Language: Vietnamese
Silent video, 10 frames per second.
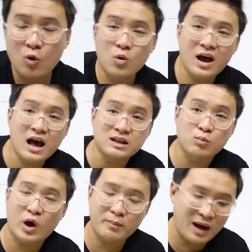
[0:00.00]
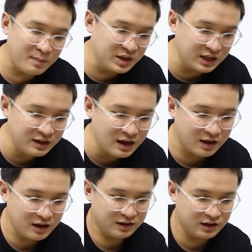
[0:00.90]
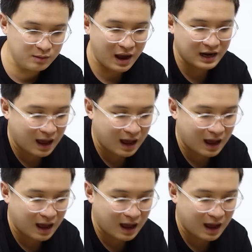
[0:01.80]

UK tầm khoảng 39 nha những bạn